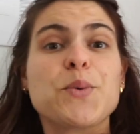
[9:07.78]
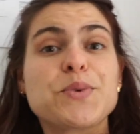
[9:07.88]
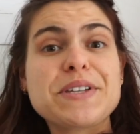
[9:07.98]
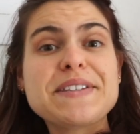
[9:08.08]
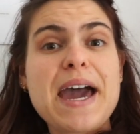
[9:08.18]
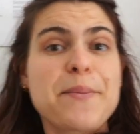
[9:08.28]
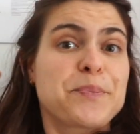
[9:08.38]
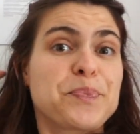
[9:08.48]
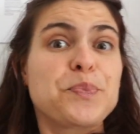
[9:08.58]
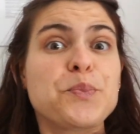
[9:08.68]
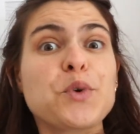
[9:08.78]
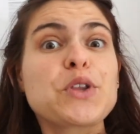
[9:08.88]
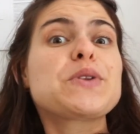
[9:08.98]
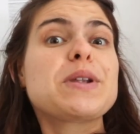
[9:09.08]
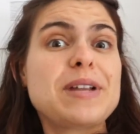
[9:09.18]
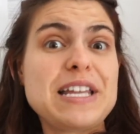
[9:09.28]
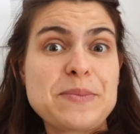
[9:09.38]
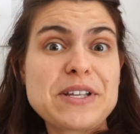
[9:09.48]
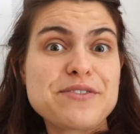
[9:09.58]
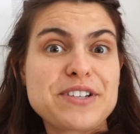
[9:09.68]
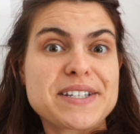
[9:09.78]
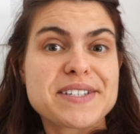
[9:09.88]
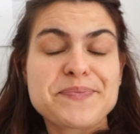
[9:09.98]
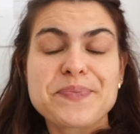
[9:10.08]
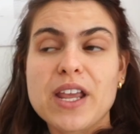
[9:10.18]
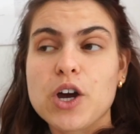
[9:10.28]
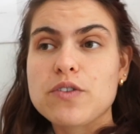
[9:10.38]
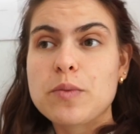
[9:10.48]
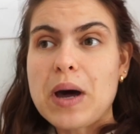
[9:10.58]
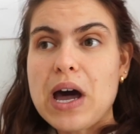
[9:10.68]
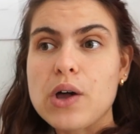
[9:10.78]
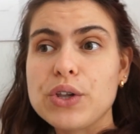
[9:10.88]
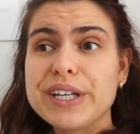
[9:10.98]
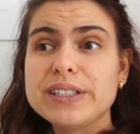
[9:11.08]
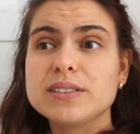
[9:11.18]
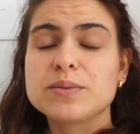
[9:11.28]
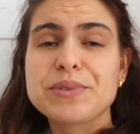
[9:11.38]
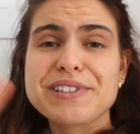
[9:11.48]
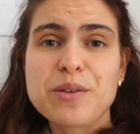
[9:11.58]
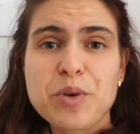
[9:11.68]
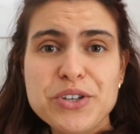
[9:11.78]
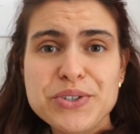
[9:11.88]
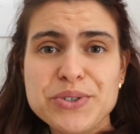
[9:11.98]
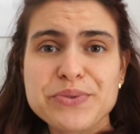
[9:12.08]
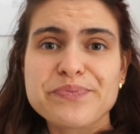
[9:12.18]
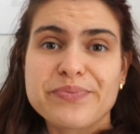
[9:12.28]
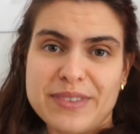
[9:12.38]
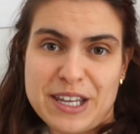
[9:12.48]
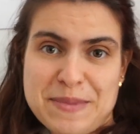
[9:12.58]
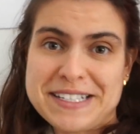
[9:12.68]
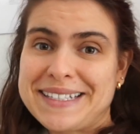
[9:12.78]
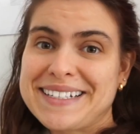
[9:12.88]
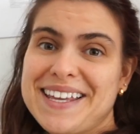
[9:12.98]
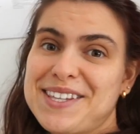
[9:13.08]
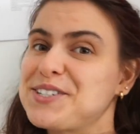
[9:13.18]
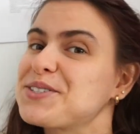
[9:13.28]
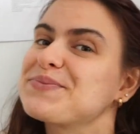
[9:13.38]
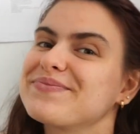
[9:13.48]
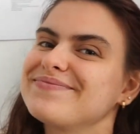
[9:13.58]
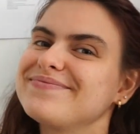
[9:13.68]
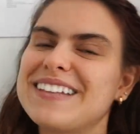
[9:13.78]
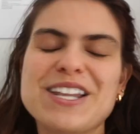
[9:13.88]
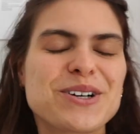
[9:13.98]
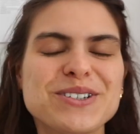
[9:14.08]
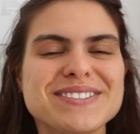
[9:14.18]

Portanto, já, yeah, muito trabalhinho pela frente. Agora vou para a aula, depois almoço e começo a tratar disto. Até logo!